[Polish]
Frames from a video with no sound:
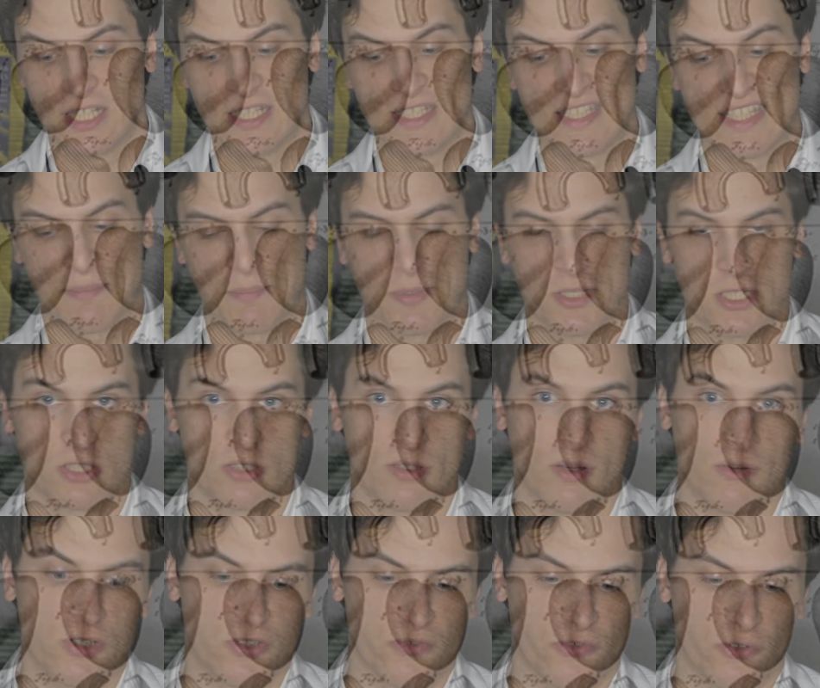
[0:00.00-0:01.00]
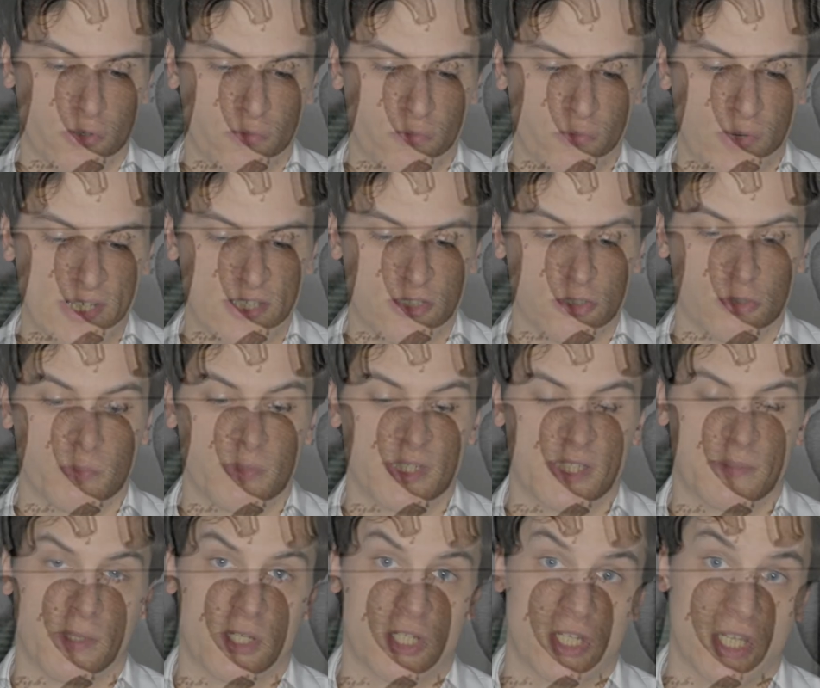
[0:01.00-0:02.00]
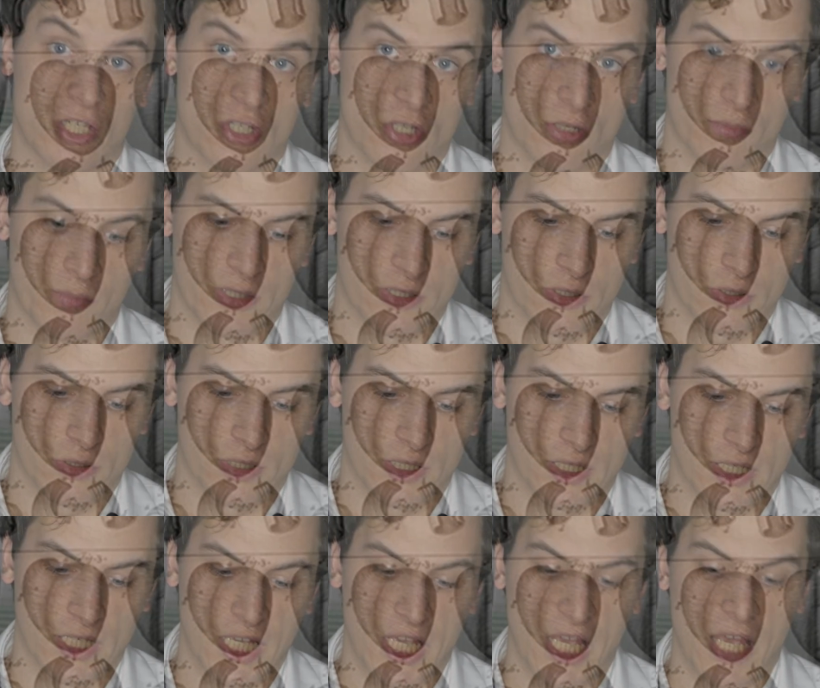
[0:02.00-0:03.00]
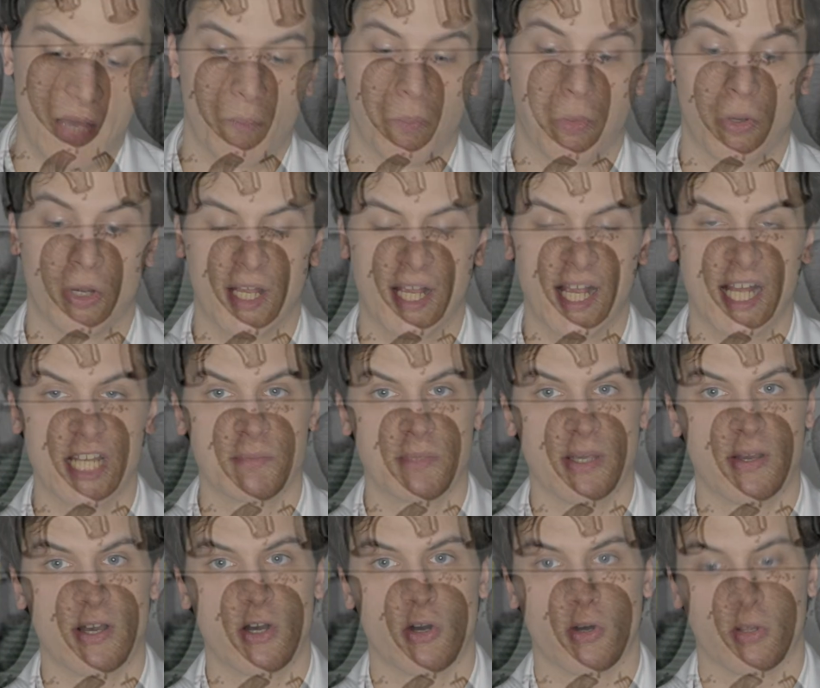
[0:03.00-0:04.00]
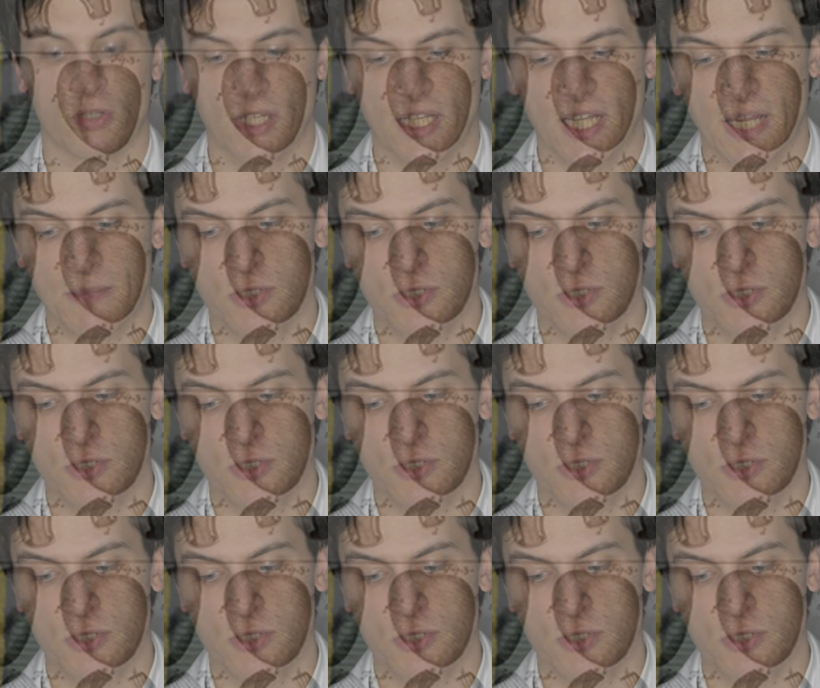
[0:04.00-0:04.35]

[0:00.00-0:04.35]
zaprezentował swoją własną, bezpieczniejszą metodę. Polegać miała ona na